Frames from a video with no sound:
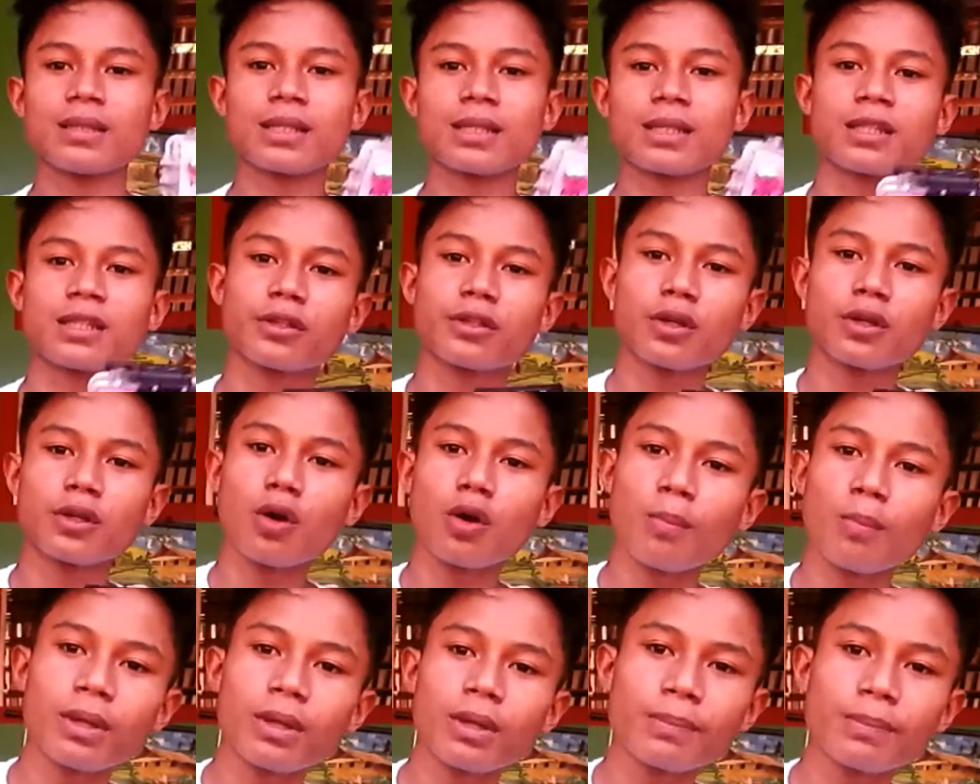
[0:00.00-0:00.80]
just
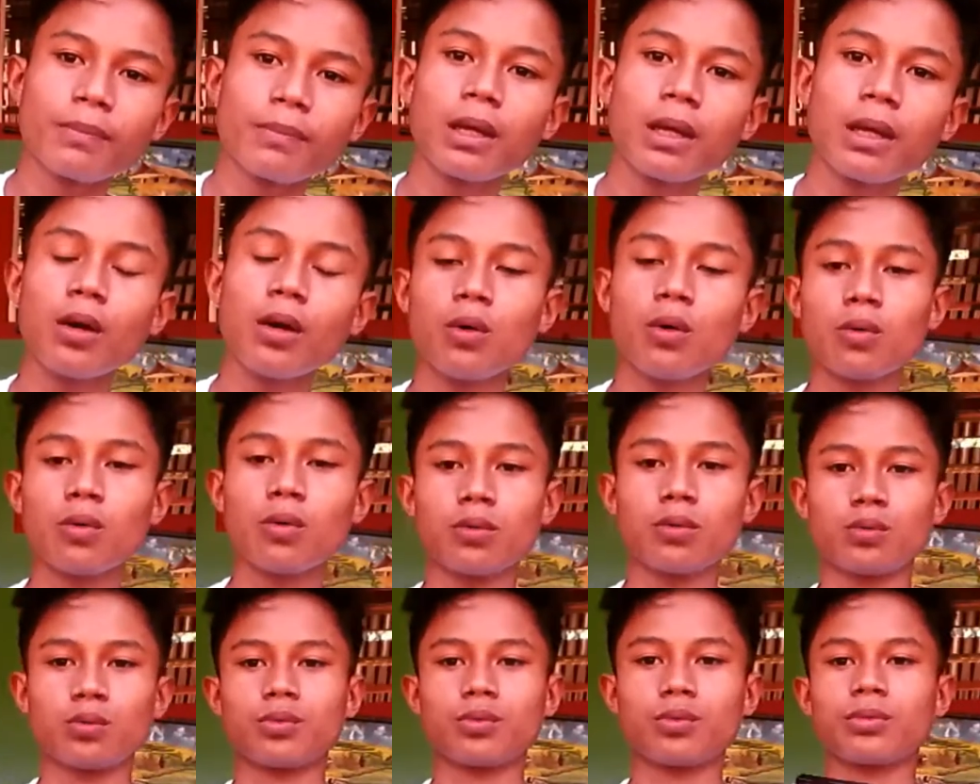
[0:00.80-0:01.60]
comment
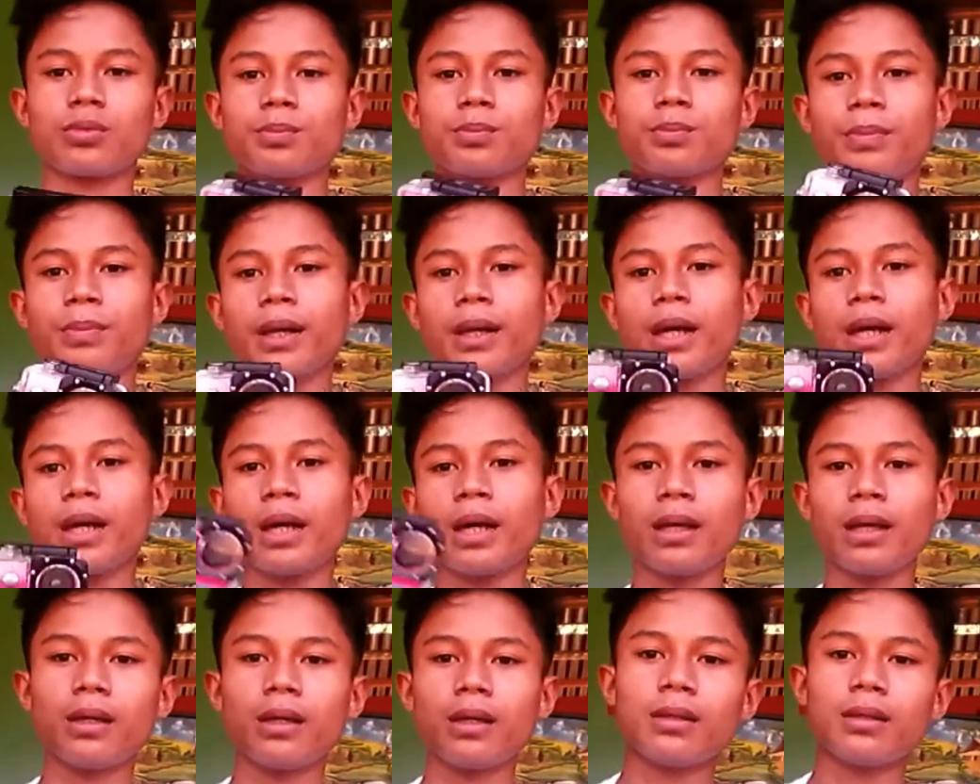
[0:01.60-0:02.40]
below
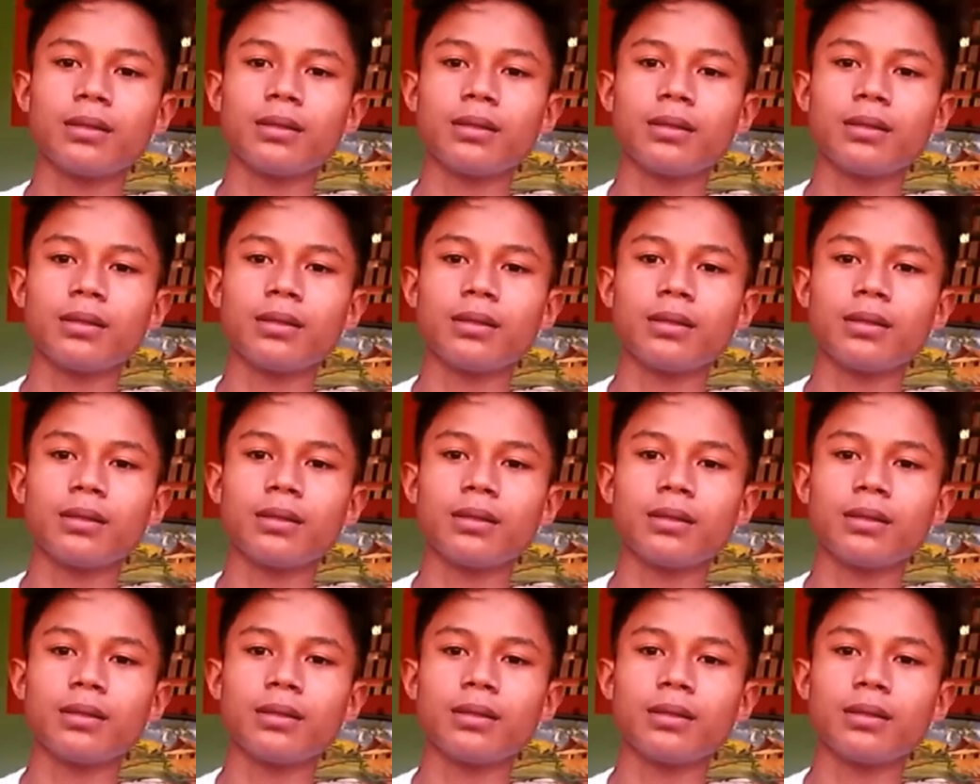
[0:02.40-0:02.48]
para